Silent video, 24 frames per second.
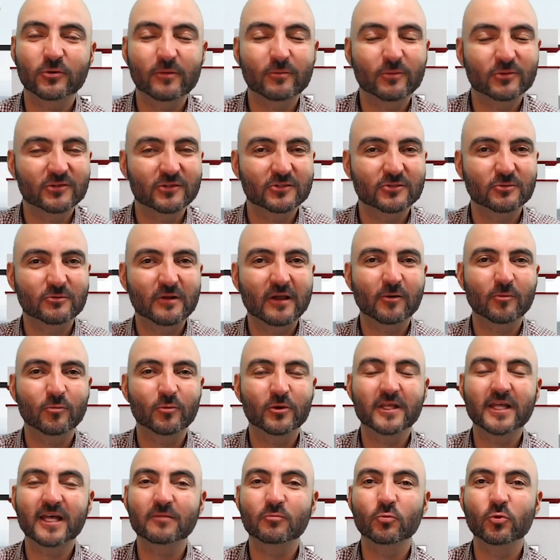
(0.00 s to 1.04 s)
Hemos hecho una
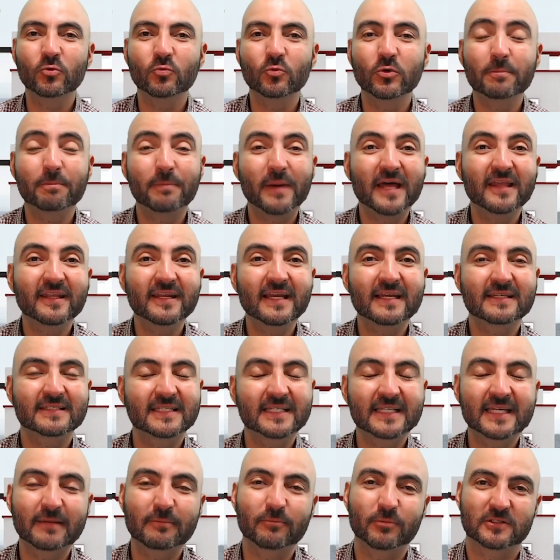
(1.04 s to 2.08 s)
comunidad muy, muy padre,
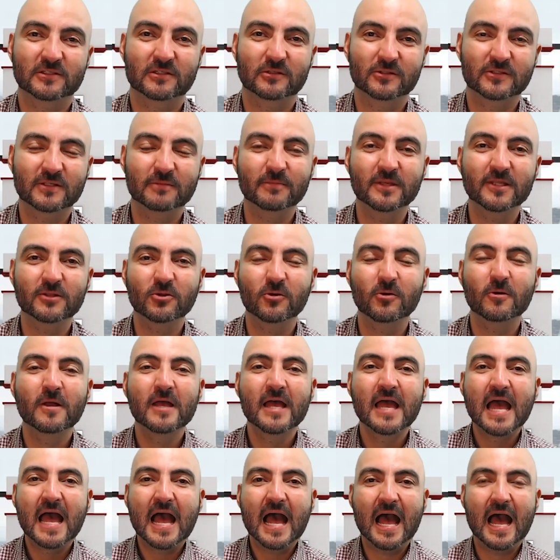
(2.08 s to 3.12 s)
así que pues los invito
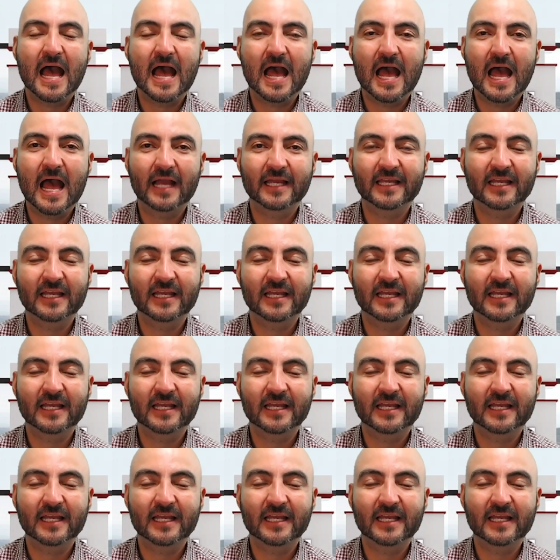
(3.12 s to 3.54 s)
a,